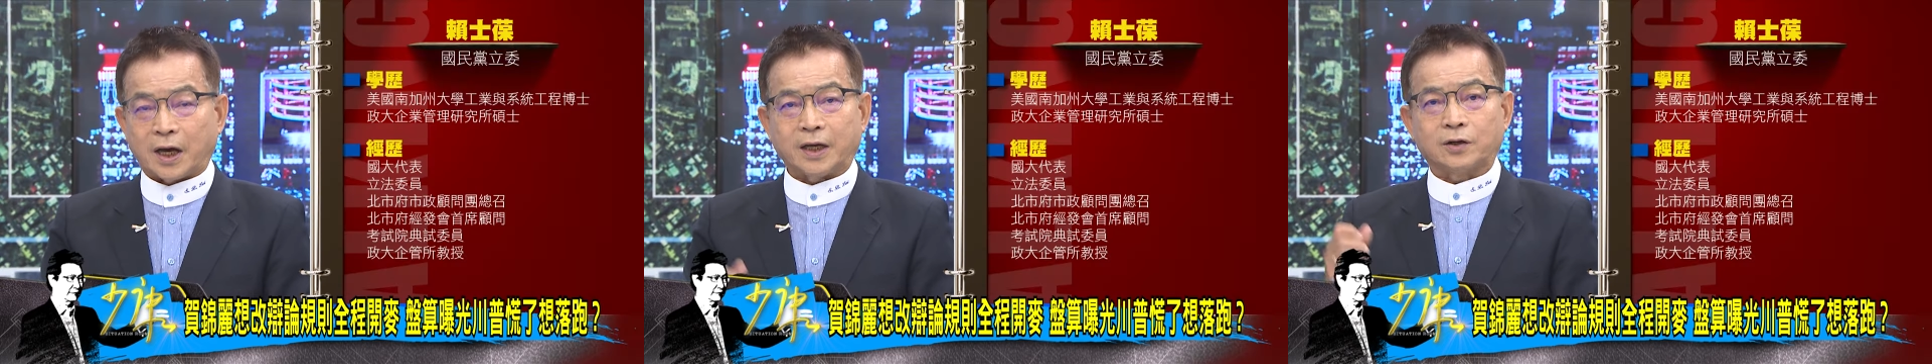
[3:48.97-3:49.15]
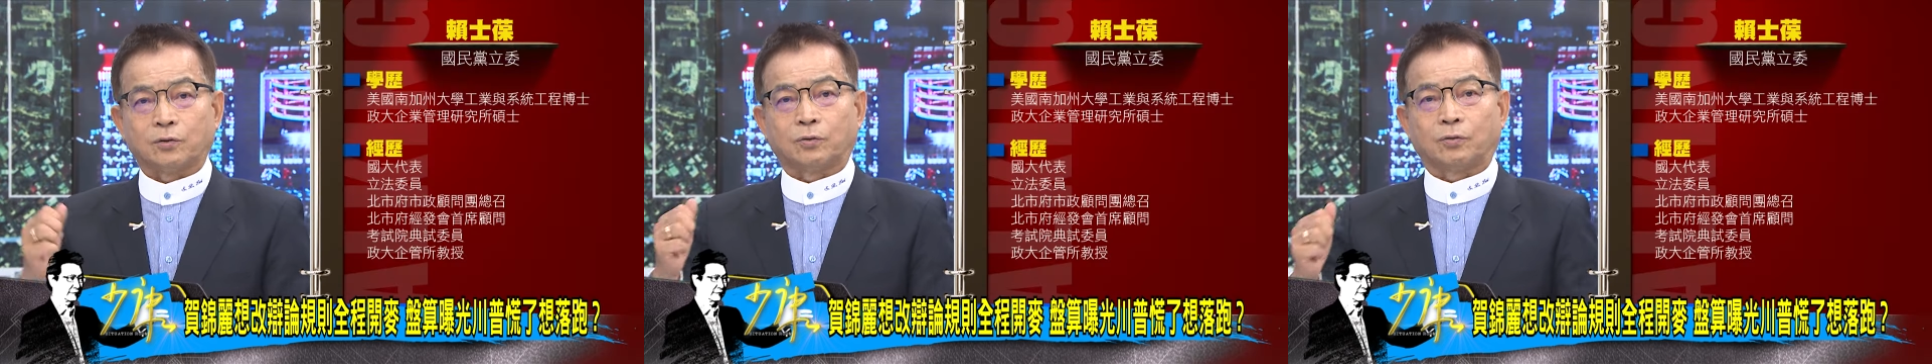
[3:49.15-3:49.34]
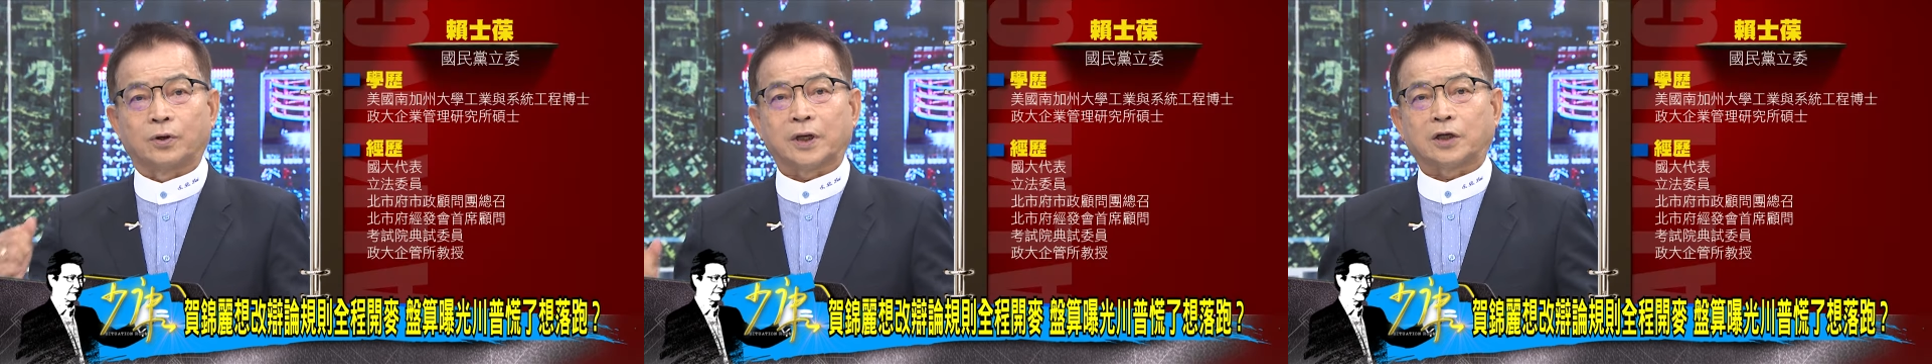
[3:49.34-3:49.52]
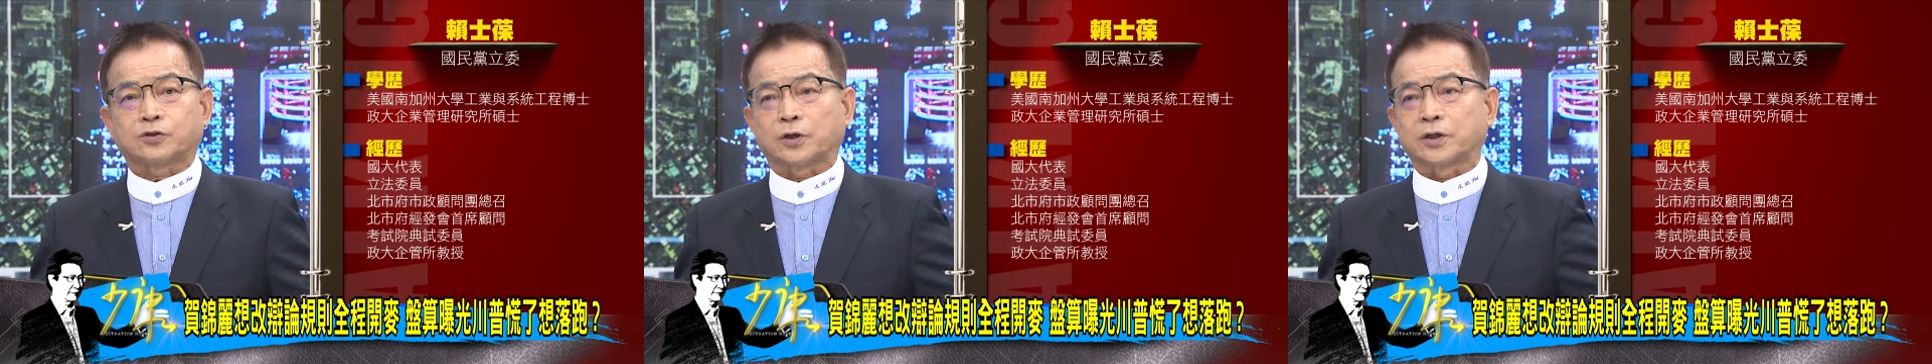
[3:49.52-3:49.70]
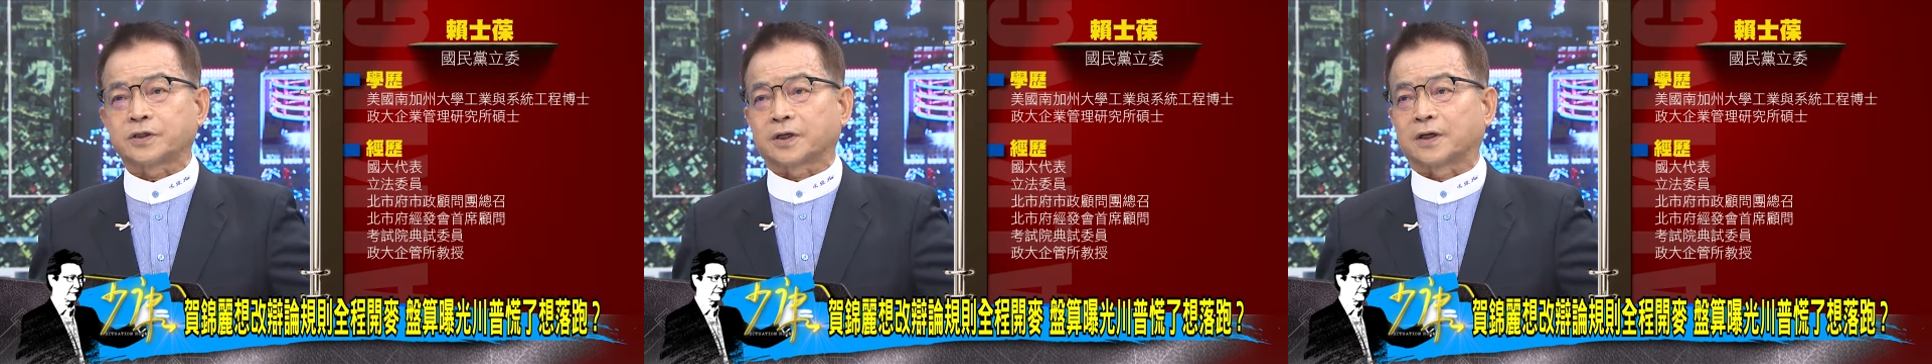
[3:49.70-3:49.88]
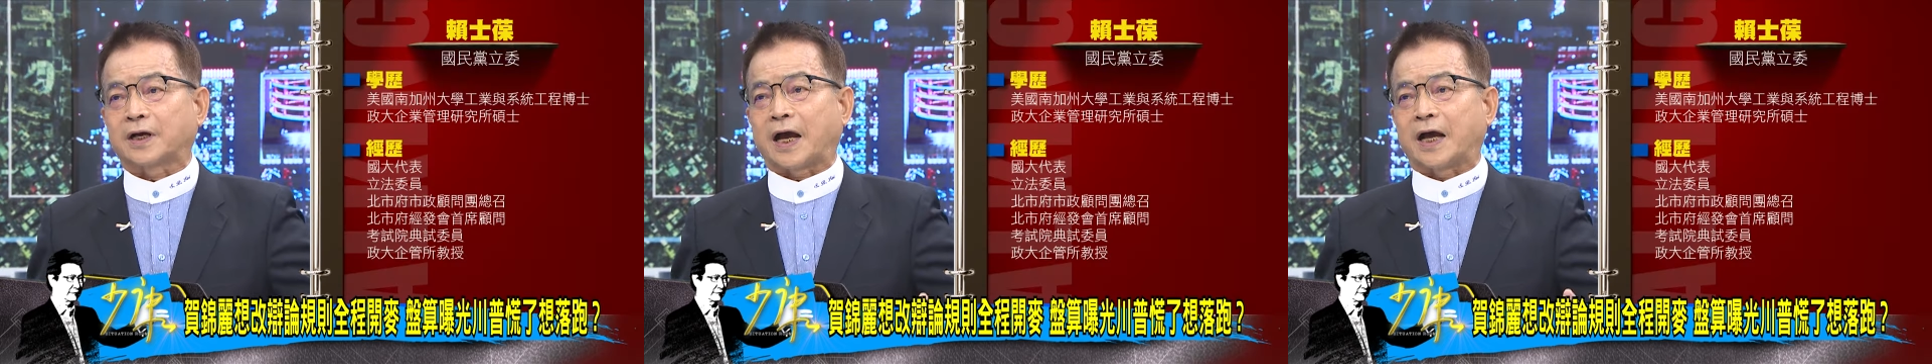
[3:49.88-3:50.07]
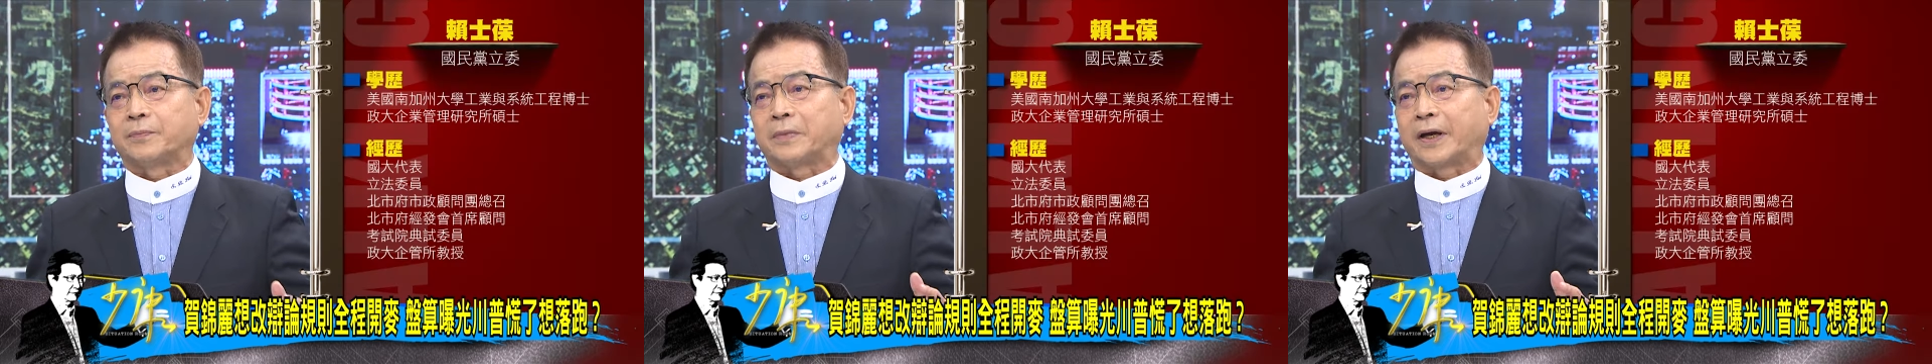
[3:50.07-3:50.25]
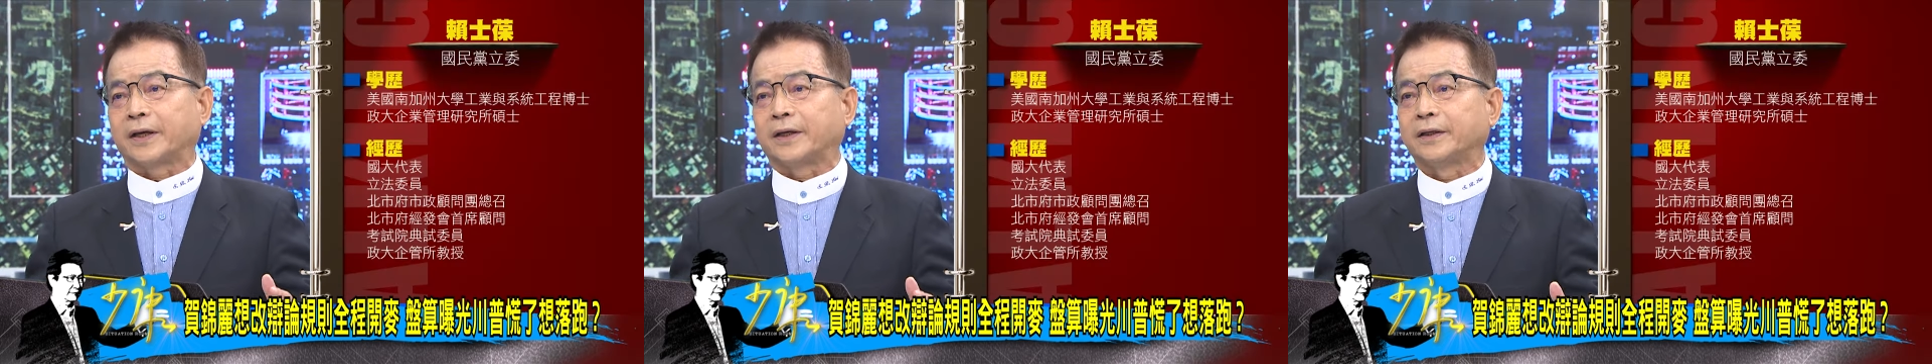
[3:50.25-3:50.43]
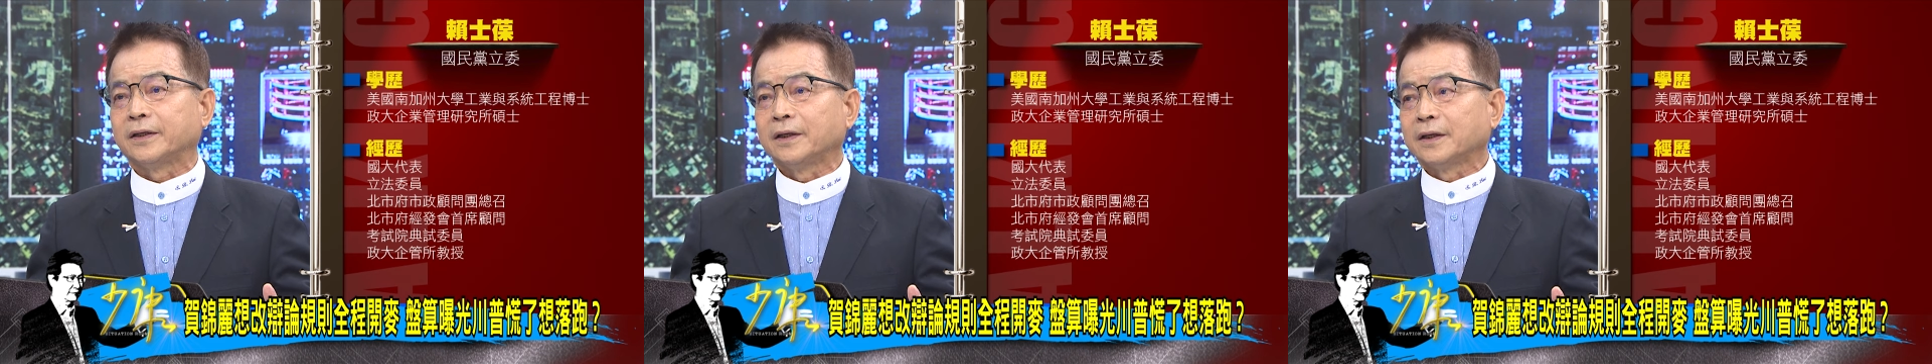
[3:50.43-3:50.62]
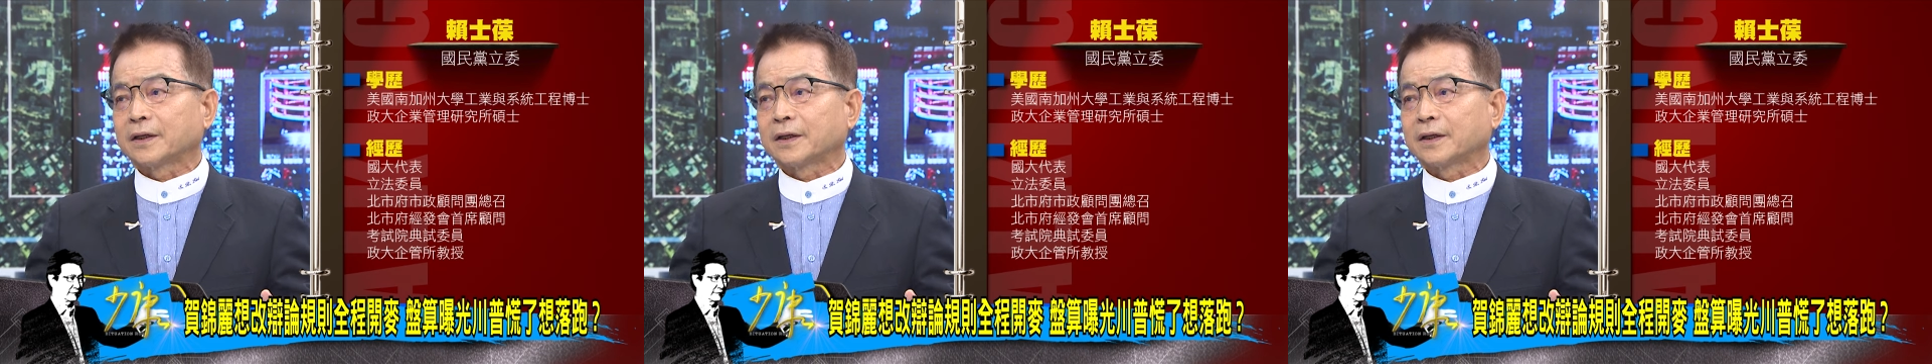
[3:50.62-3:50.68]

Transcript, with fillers: 哎，我要全程开麦？